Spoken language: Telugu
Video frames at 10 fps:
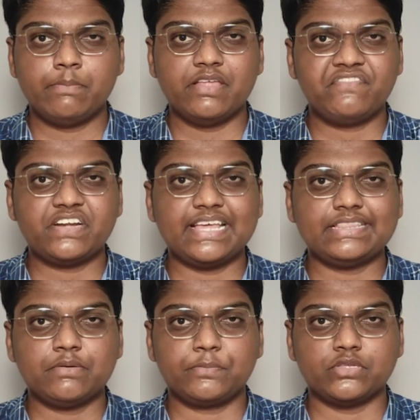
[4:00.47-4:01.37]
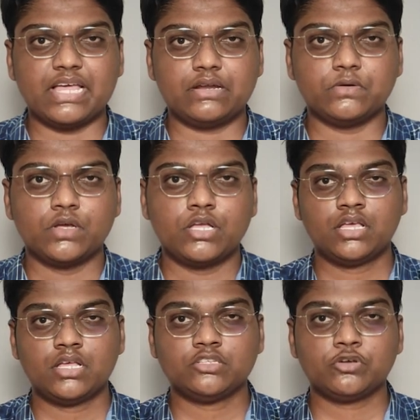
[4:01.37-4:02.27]
బెనిఫిట్ అయితే పొందారు
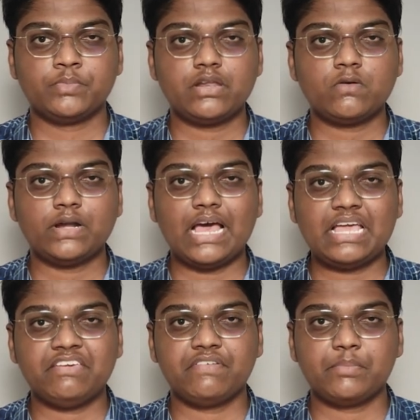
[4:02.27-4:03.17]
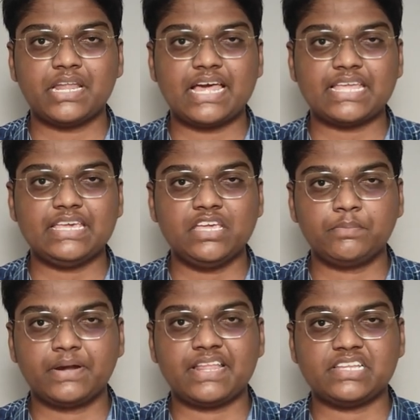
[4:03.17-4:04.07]
సో మీరు కూడా ఈ వెబినార్కి
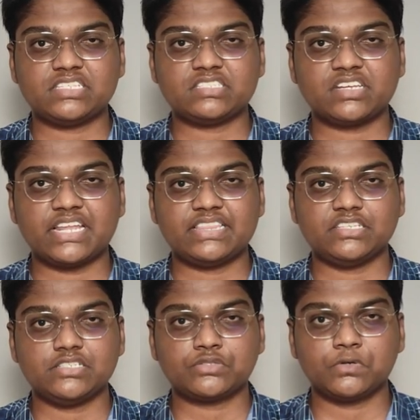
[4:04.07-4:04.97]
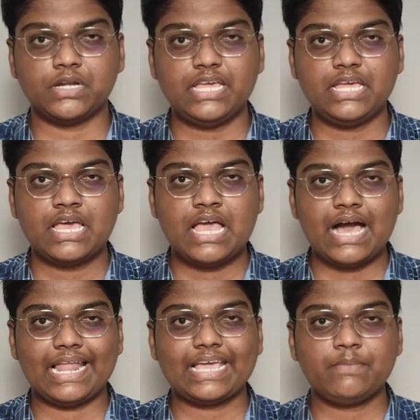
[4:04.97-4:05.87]
ఇప్పుడే రిజిస్టర్ అయితే చేసుకోండి
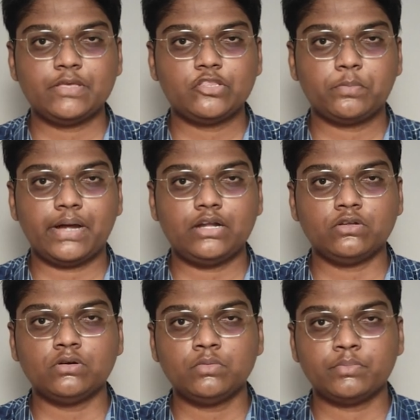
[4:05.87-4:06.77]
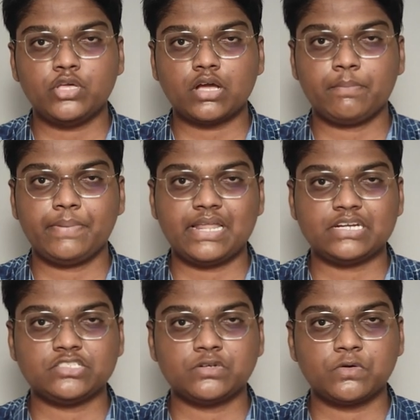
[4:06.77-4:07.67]
అలాగే మీతో పాటు మీ యొక్క
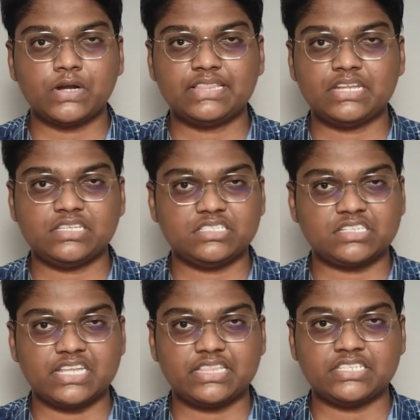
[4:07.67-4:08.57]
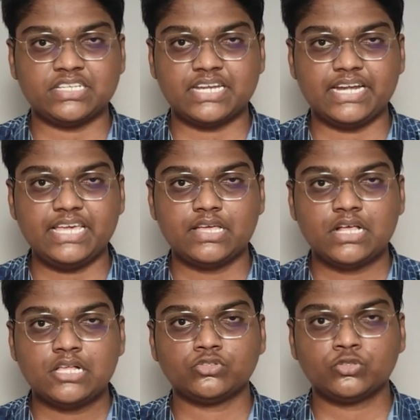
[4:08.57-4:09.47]
పేరెంట్స్ని కూడా అయితే రిజిస్టర్ అయితే చేయండి
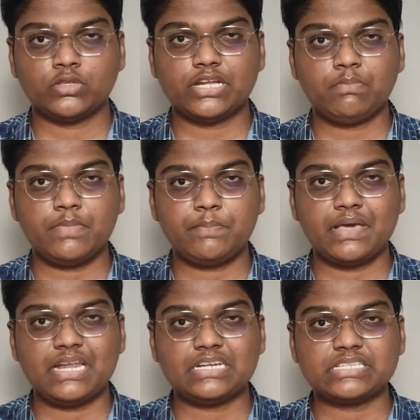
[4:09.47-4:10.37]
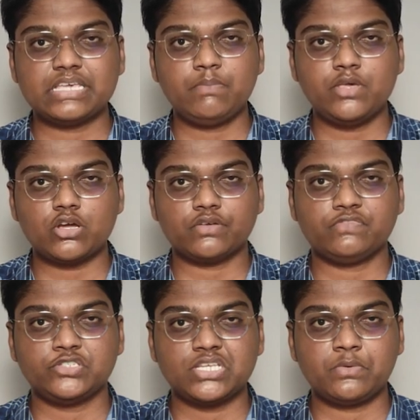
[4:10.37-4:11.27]
సో దట్ మీ పేరెంట్స్కి మీ యొక్క
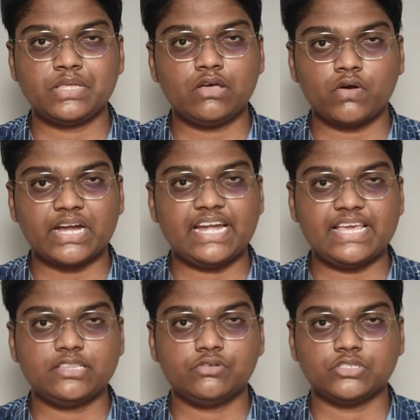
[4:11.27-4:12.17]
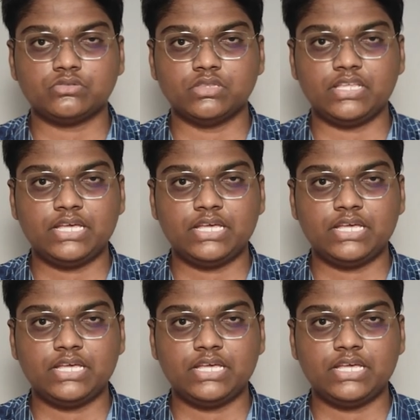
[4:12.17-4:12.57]
ఫ్యూచర్ మీద ఒక ఐడియా అయితే వస్తుంది